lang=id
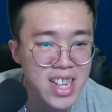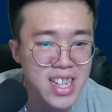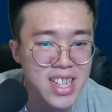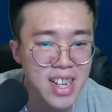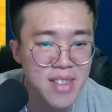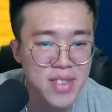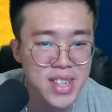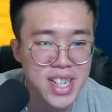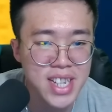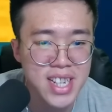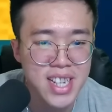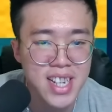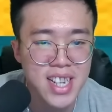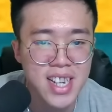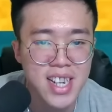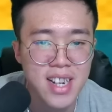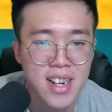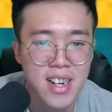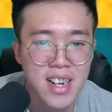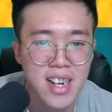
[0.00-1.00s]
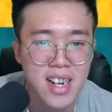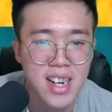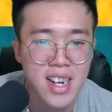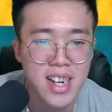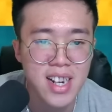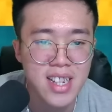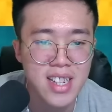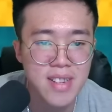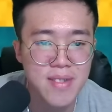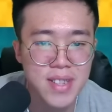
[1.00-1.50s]
oke ini apa nih
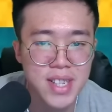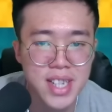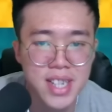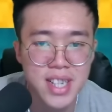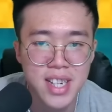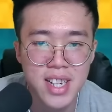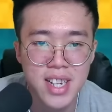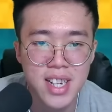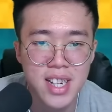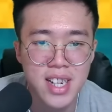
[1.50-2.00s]
ini apa nih